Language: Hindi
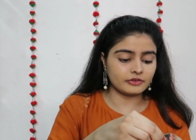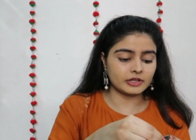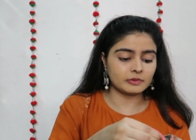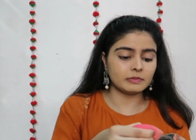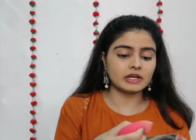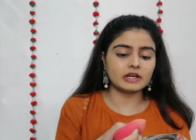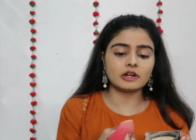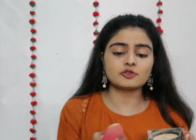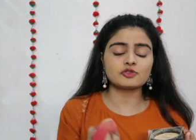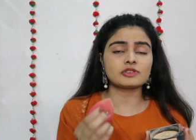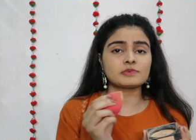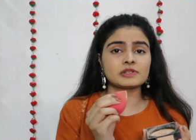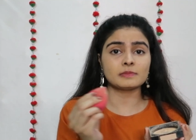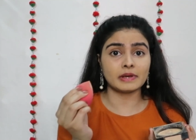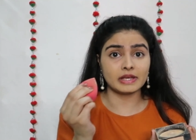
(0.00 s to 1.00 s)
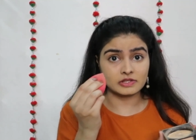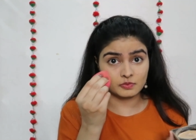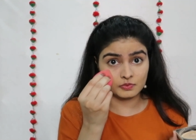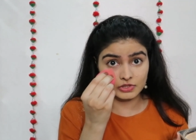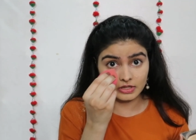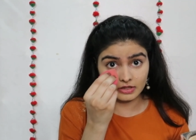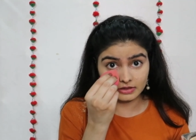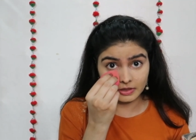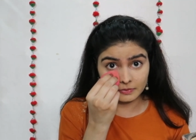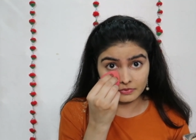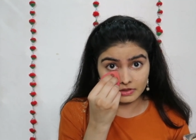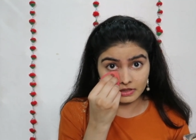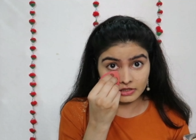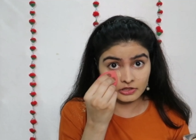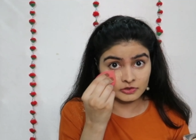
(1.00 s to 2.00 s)
फिटमी का जो सबसे बेस्ट मुझे लगता है
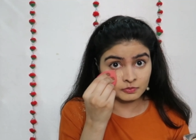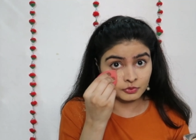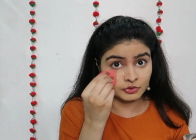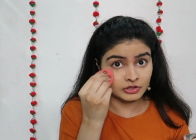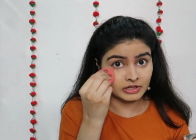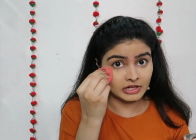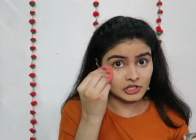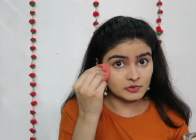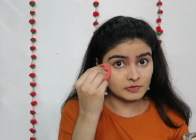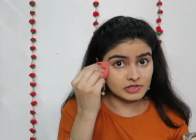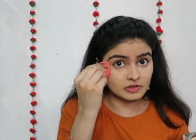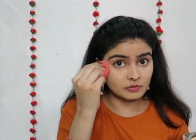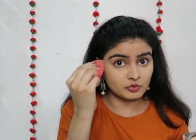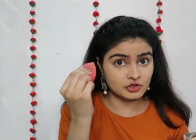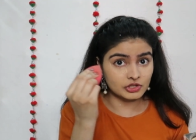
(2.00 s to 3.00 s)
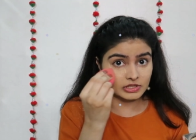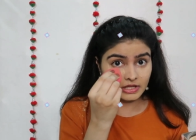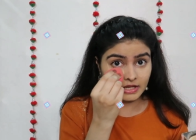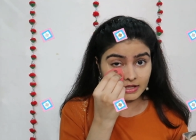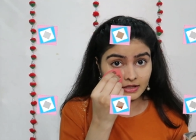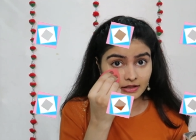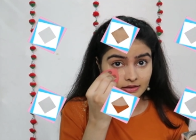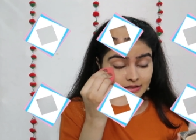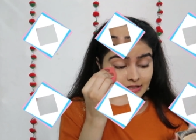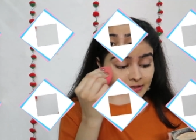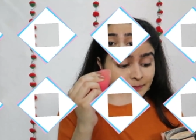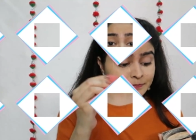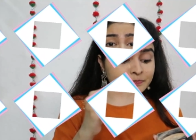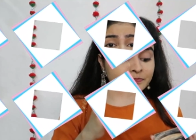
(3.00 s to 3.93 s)
प्रोडक्ट इस पूरी रेंज में से मुझे यही लगता है